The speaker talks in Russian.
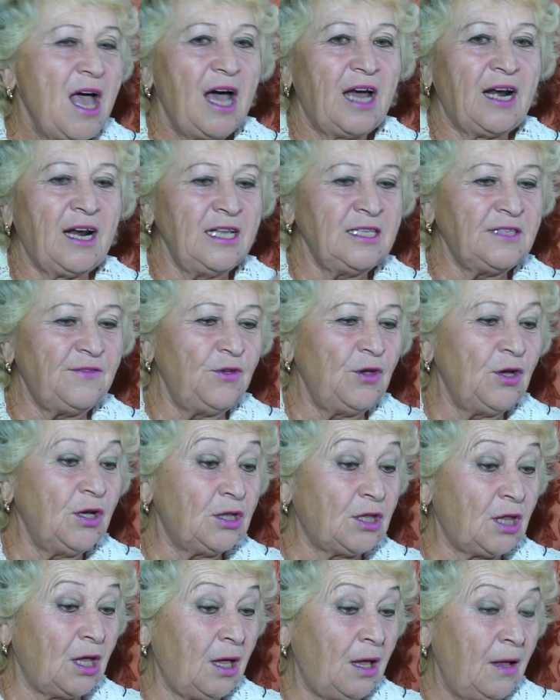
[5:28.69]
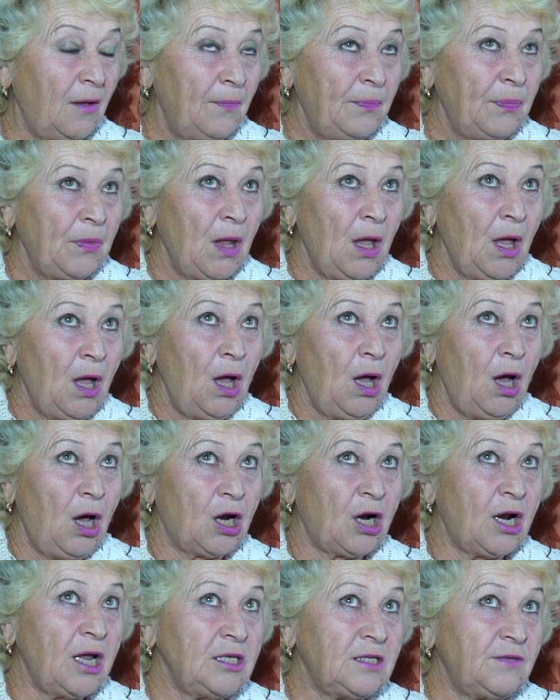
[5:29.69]
Разве это
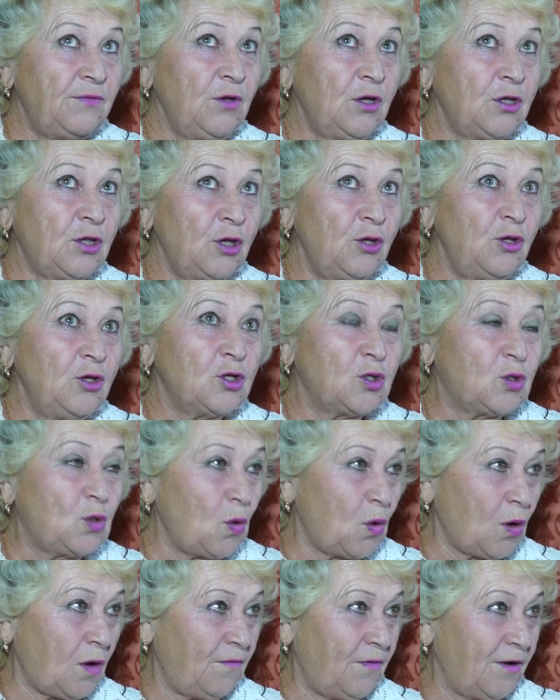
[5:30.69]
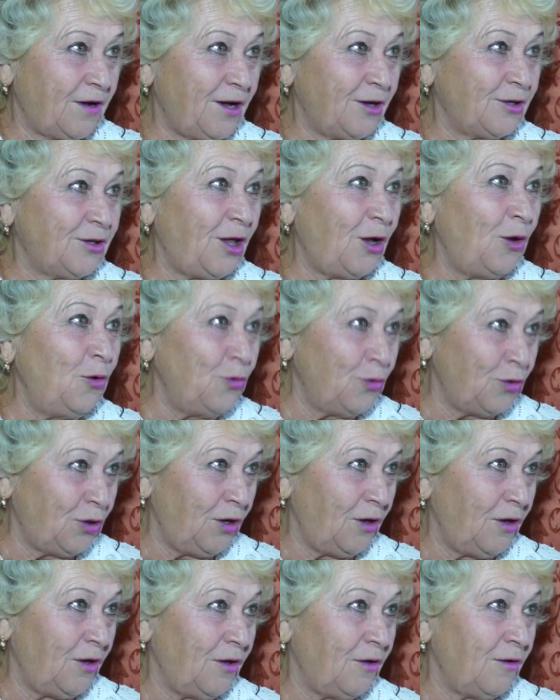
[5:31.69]
Разве это не здорово, когда
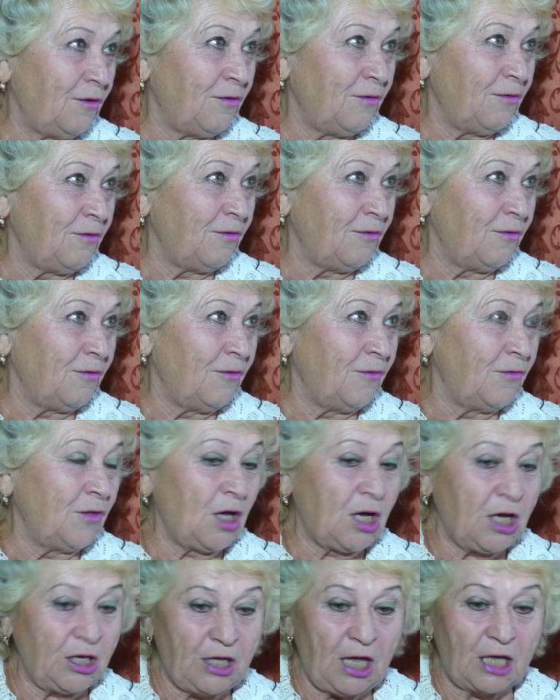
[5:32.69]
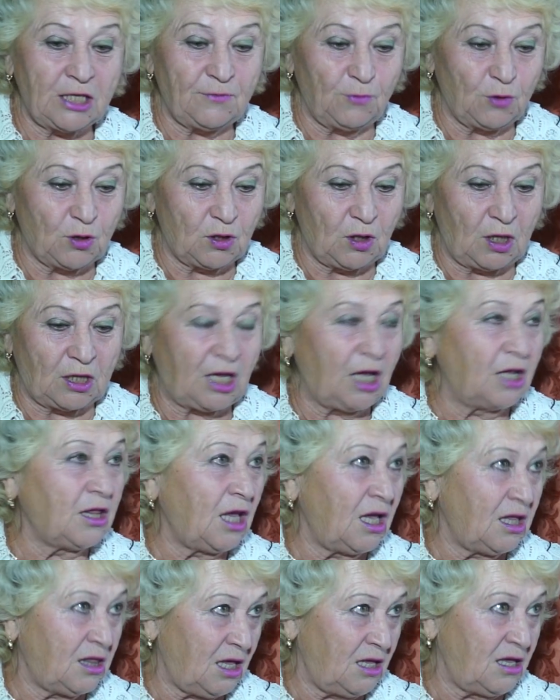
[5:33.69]
люди, э, находясь вот от,
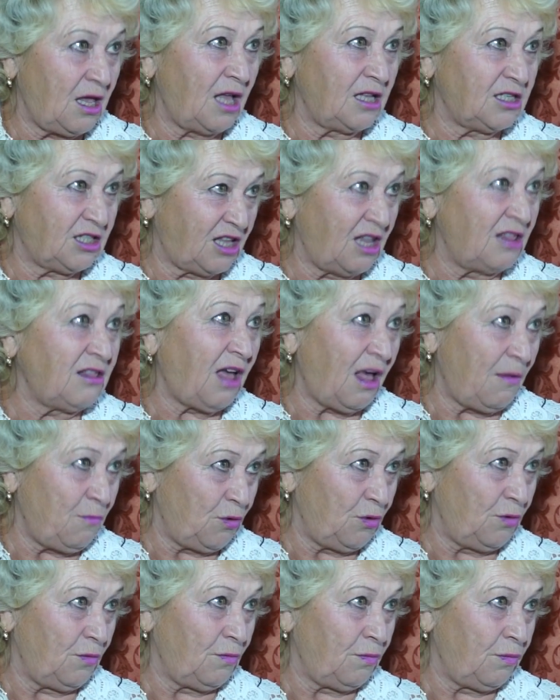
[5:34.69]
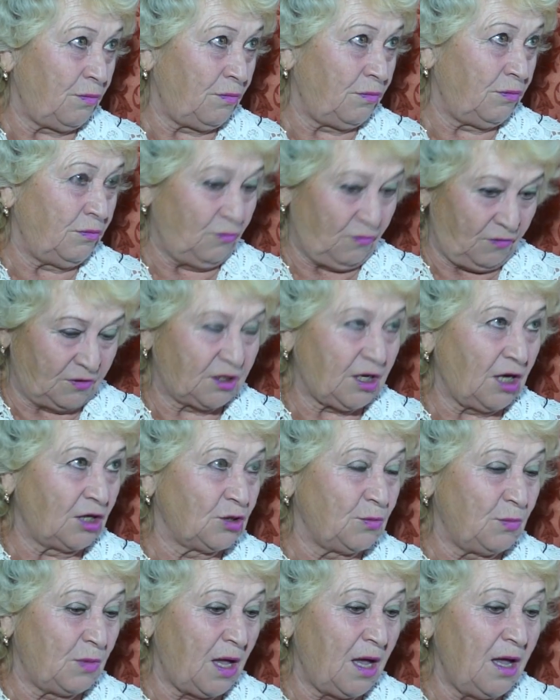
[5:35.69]
отойдя от станка, будем, ну вот
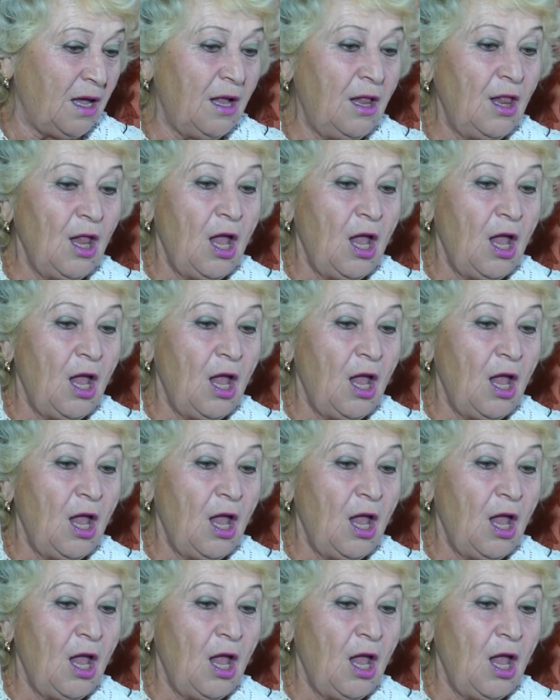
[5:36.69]
скажем, да,